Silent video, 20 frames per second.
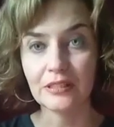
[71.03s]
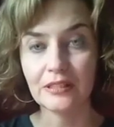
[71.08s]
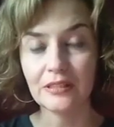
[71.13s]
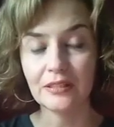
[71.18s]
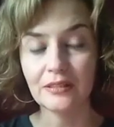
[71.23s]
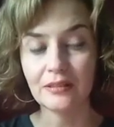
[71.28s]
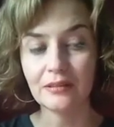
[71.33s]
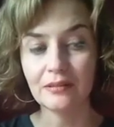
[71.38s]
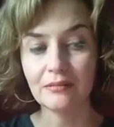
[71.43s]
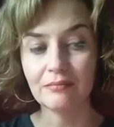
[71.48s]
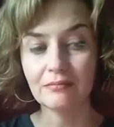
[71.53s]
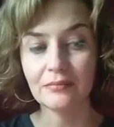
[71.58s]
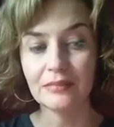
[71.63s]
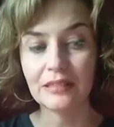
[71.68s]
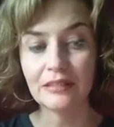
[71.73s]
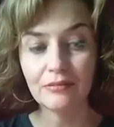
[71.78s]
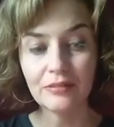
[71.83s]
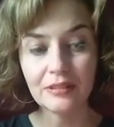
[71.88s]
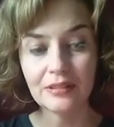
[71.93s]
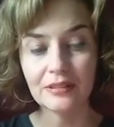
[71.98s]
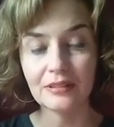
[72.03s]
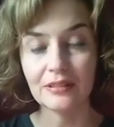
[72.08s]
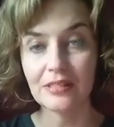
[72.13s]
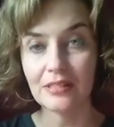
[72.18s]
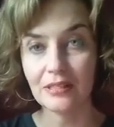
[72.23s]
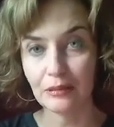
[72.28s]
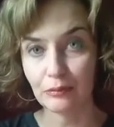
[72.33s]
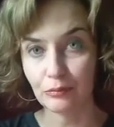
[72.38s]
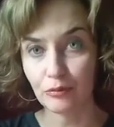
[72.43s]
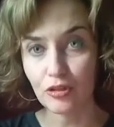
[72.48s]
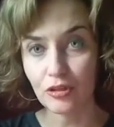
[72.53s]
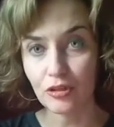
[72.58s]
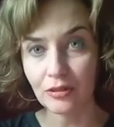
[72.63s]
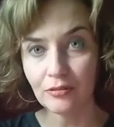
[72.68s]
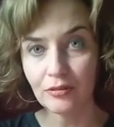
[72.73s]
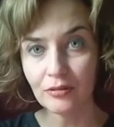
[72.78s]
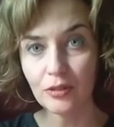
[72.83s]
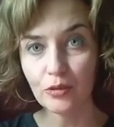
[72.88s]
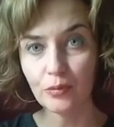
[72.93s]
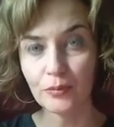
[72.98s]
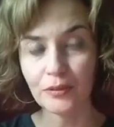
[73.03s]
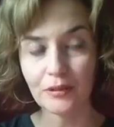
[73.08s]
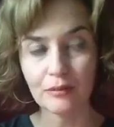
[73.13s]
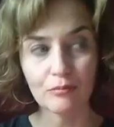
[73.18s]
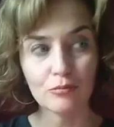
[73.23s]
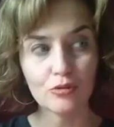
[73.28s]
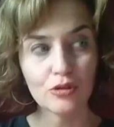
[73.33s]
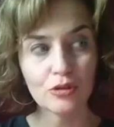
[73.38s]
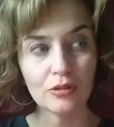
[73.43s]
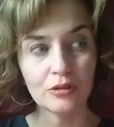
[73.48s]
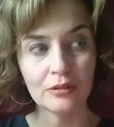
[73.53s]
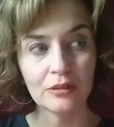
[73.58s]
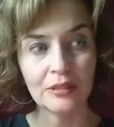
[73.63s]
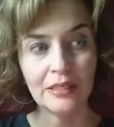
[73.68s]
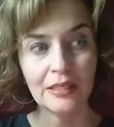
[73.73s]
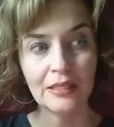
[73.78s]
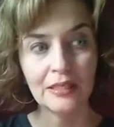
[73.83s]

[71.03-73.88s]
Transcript: Я доверилась этому человеку, потому что